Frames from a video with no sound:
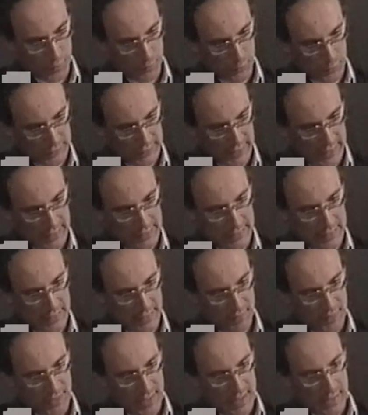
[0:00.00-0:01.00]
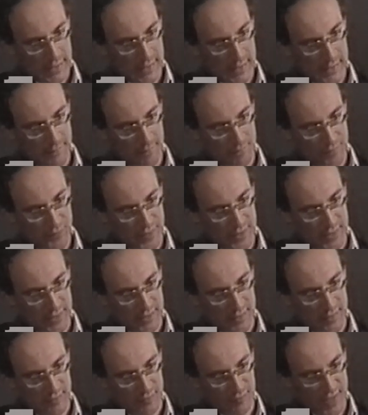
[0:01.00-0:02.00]
importante
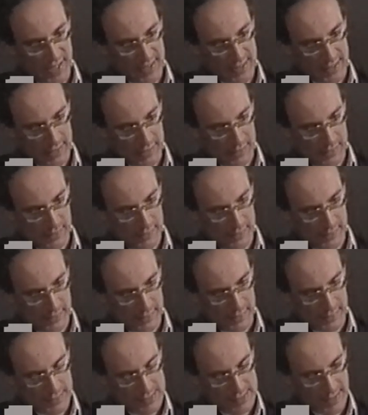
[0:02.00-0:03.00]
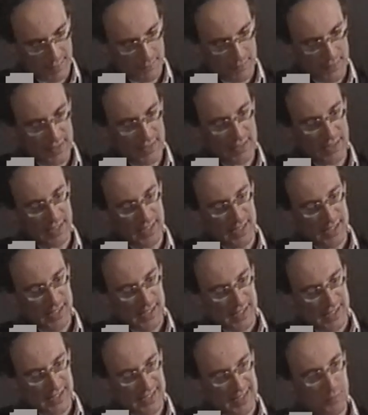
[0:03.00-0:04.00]
ehm, fare eh,
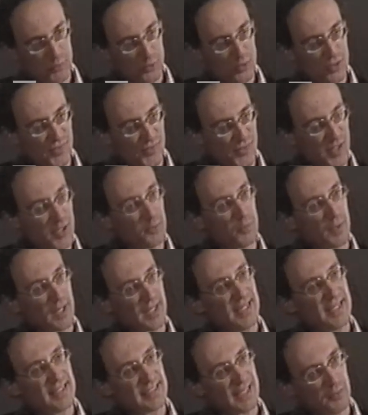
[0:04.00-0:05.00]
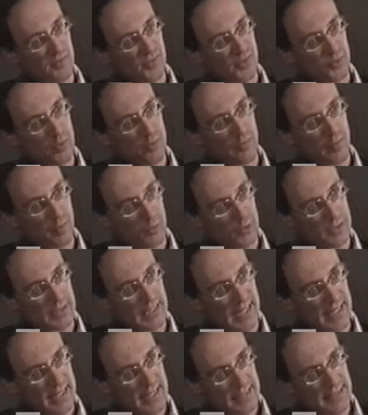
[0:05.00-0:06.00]
capire che bisogna distinguere tra queste due
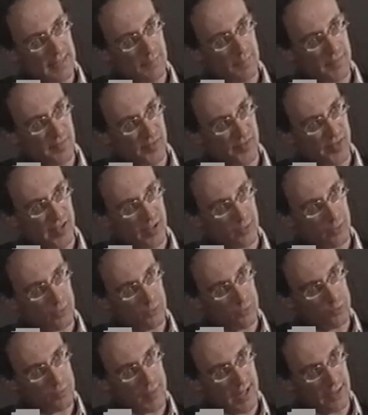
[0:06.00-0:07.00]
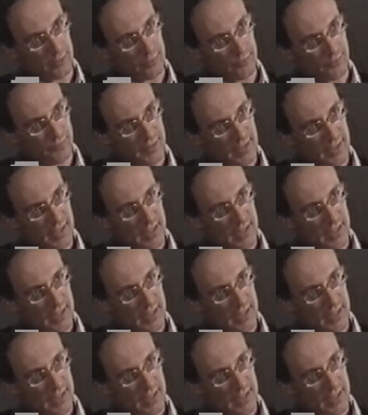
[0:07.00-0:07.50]
facoltà del pensiero umano.